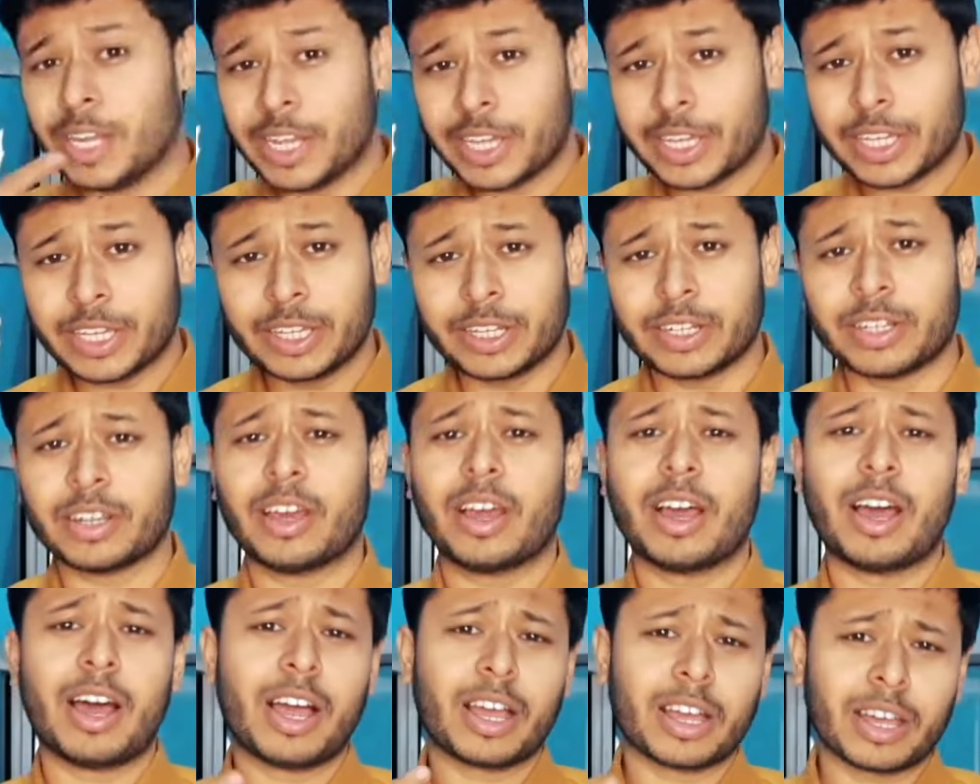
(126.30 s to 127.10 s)
लेकिन
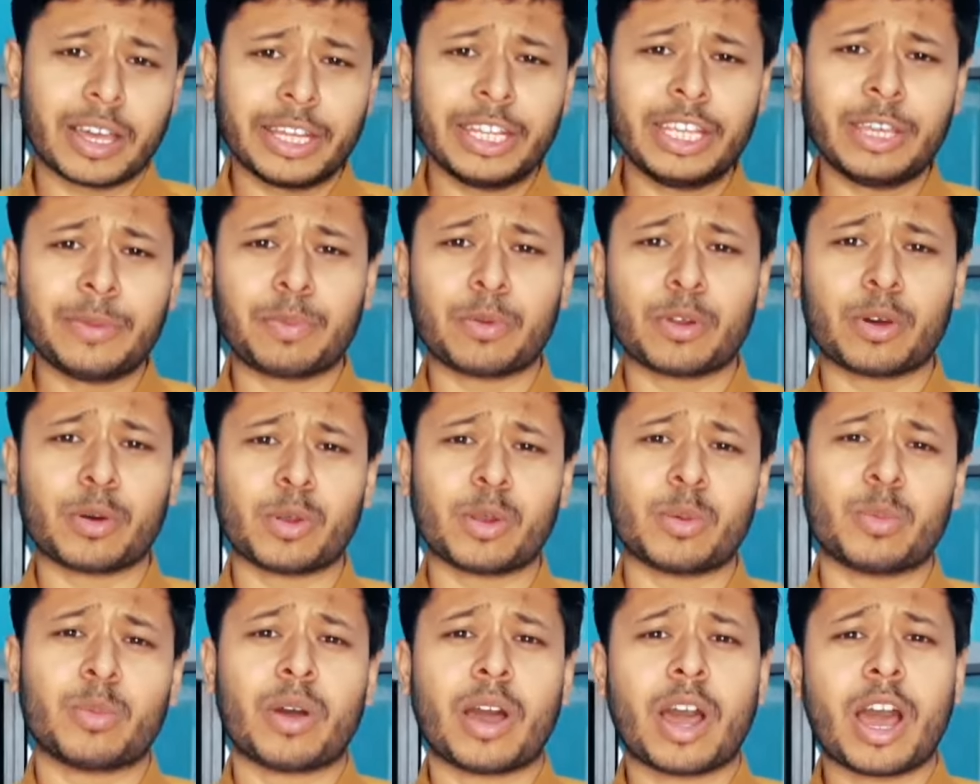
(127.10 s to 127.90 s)
अगर ये
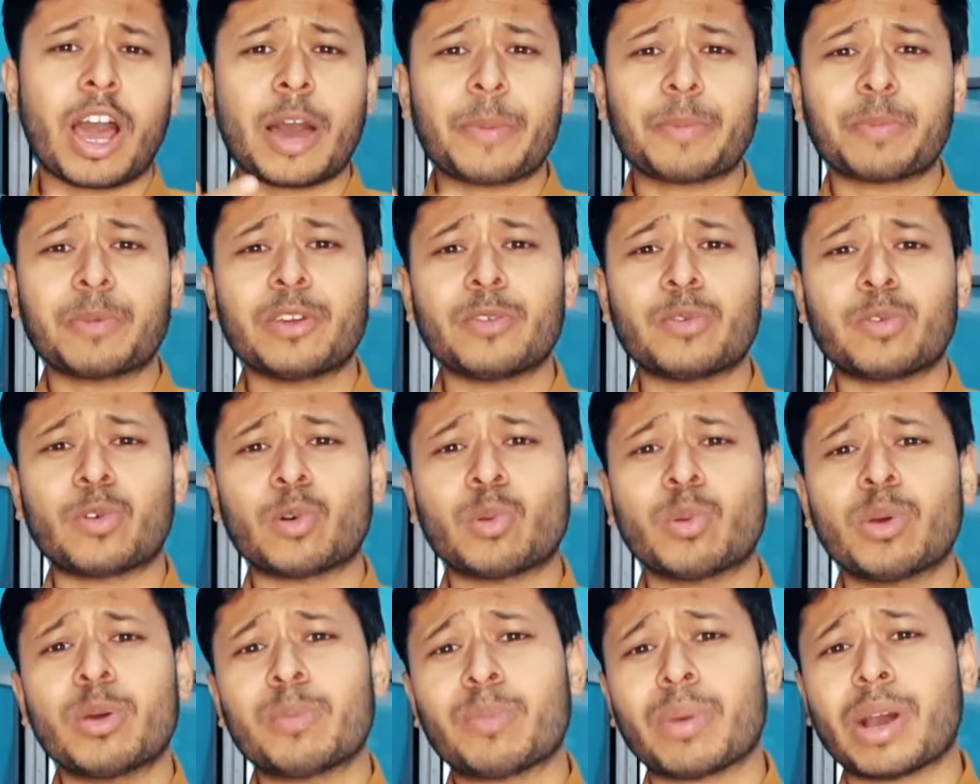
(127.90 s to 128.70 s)
प्रॉब्लम आपके
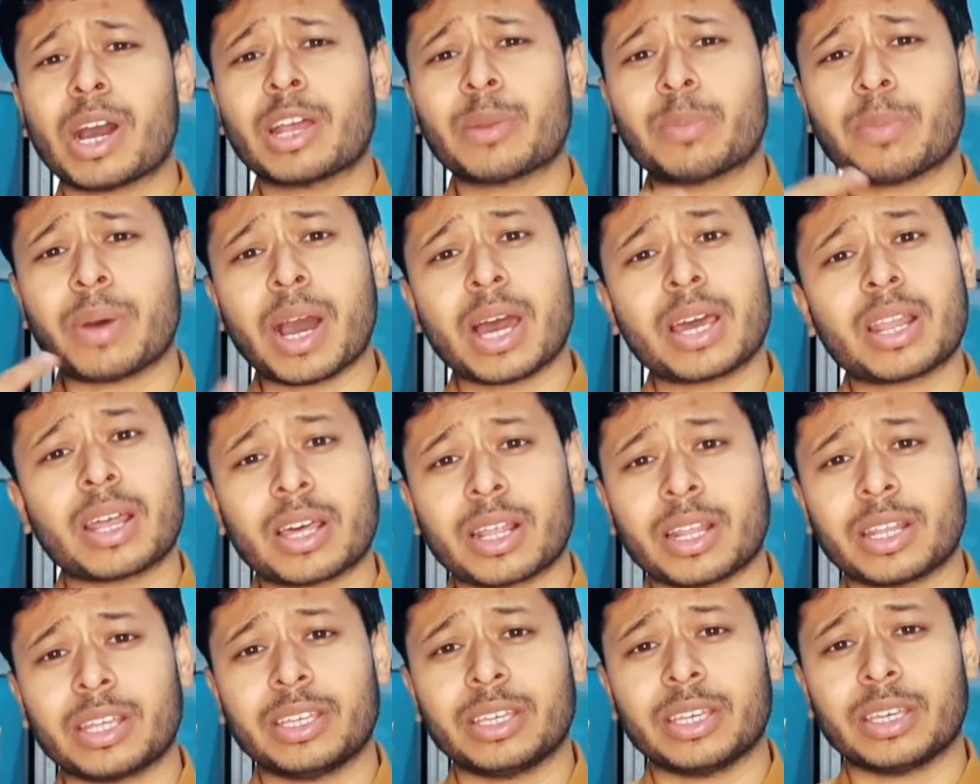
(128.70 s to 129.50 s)
फ़ोन में बार बार
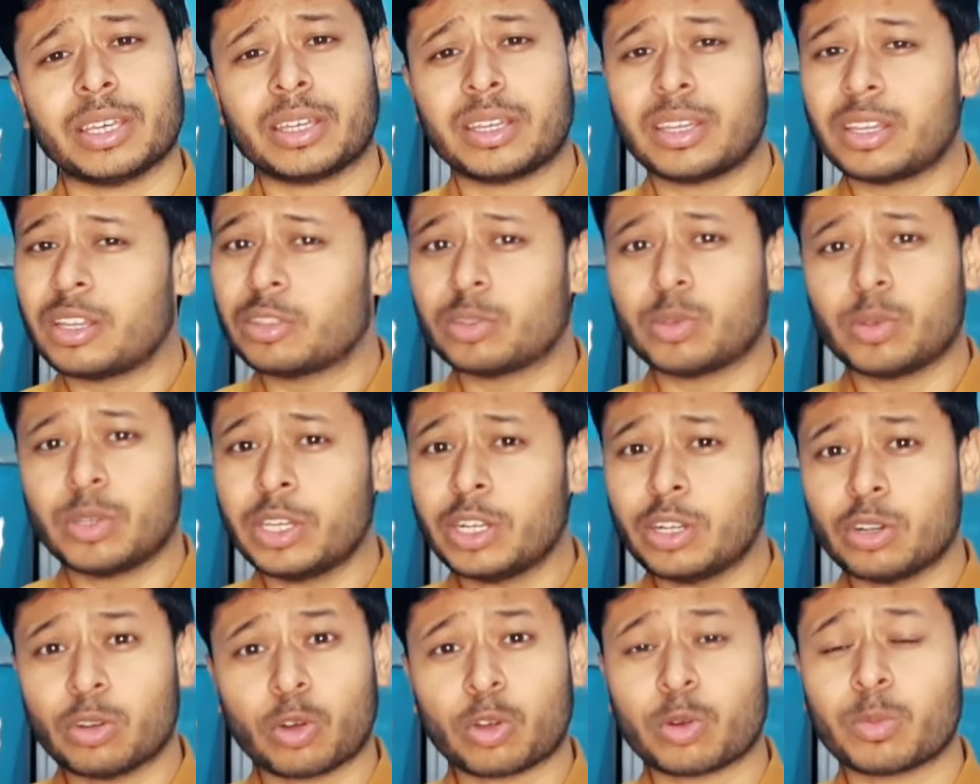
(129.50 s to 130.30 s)
आ रही है तो
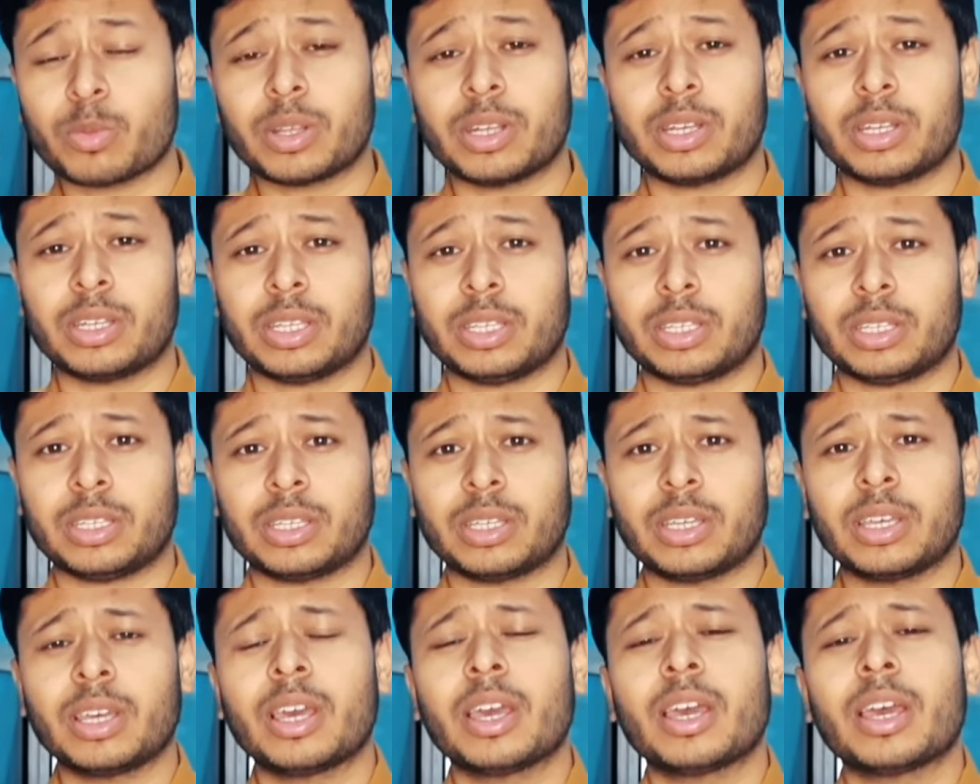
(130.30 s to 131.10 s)
ये नॉर्मल नहीं
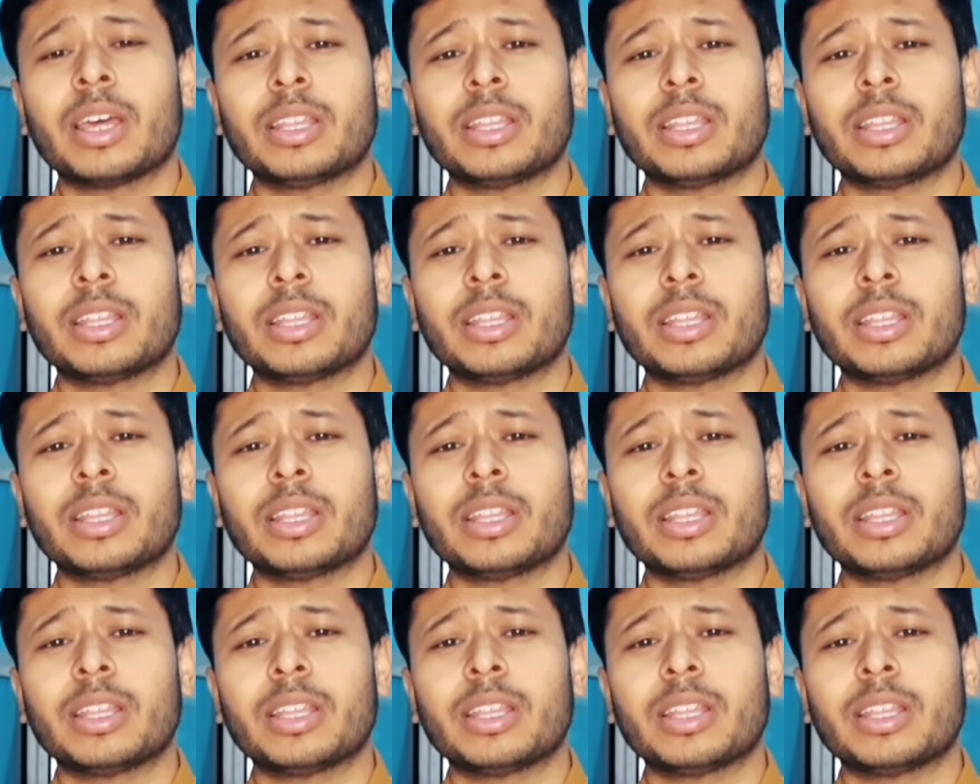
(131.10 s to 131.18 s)
है